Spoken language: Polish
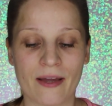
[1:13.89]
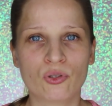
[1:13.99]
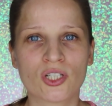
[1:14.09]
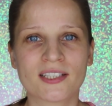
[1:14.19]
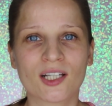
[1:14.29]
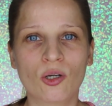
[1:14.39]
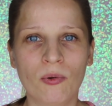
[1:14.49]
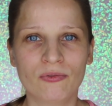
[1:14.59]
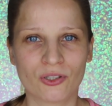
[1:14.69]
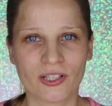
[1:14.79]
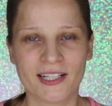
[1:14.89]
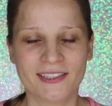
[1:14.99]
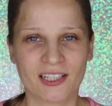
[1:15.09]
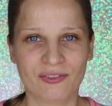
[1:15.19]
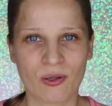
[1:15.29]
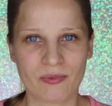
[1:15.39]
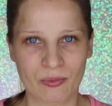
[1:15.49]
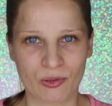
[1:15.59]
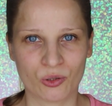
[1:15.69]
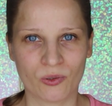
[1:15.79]
Podczas zakupów w drogerii trafiłam
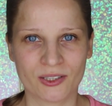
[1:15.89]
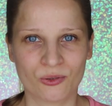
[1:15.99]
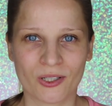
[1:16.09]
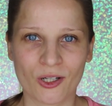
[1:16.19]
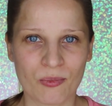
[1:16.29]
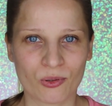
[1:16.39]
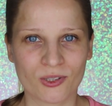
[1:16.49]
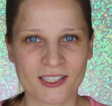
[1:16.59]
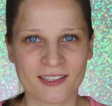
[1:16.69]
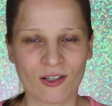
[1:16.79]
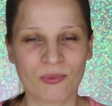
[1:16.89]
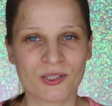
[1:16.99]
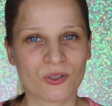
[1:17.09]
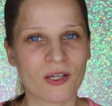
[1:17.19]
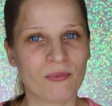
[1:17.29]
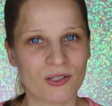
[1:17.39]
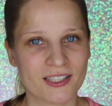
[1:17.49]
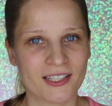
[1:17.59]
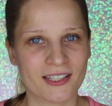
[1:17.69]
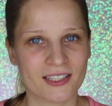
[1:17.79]
na podkład, którego producent obiecuje
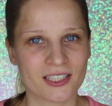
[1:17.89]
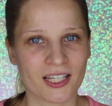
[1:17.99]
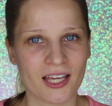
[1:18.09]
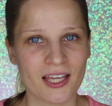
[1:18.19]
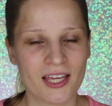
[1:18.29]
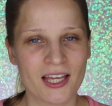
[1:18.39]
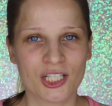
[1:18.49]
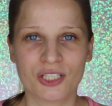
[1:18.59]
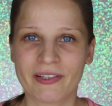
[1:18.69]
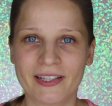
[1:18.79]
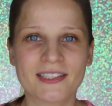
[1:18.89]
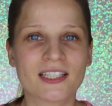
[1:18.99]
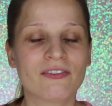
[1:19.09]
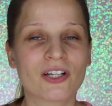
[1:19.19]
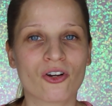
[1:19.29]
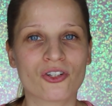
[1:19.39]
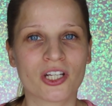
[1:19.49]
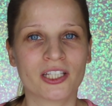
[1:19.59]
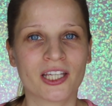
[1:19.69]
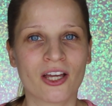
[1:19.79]
mocne krycie, świetliste
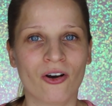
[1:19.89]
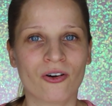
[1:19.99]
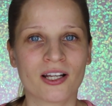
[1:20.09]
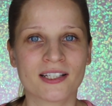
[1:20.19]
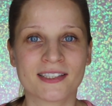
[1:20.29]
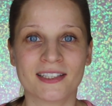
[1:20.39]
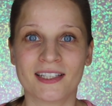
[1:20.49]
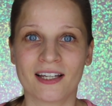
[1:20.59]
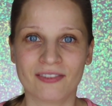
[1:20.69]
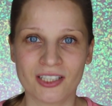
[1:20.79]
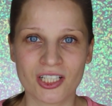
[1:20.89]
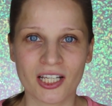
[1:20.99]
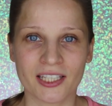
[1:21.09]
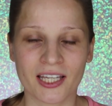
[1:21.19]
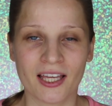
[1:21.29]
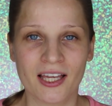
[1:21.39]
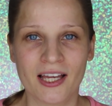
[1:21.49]
wykończenie oraz nawilżenie.